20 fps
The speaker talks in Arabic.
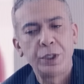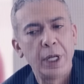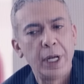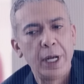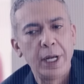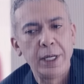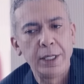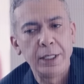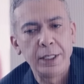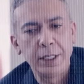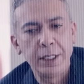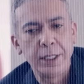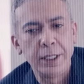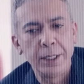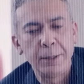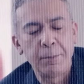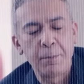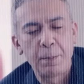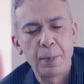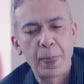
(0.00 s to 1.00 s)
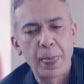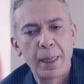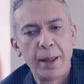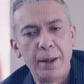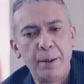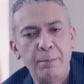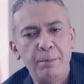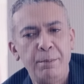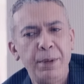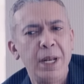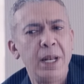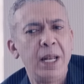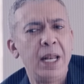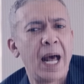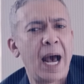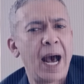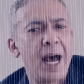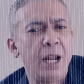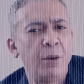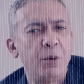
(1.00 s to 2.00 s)
تاني
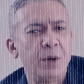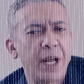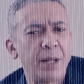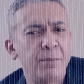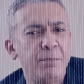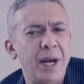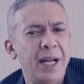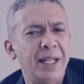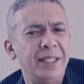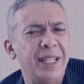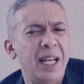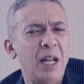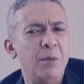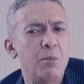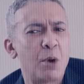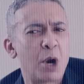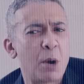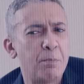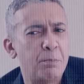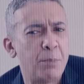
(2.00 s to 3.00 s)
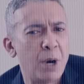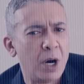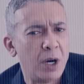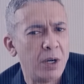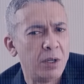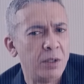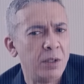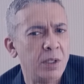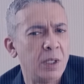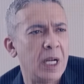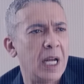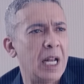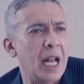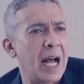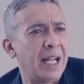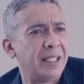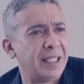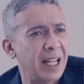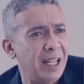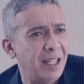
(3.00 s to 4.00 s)
بالحلويات بقى زي المربى
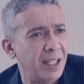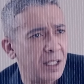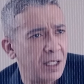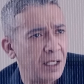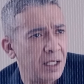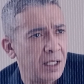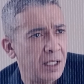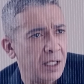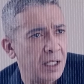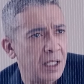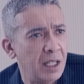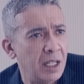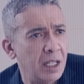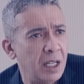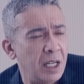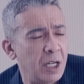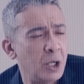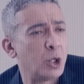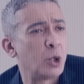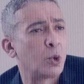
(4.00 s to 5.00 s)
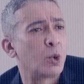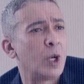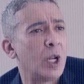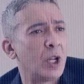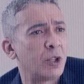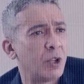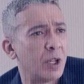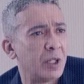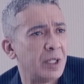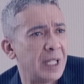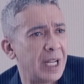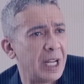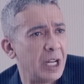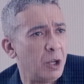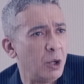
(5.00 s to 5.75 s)
العسل الشوكولاتات زي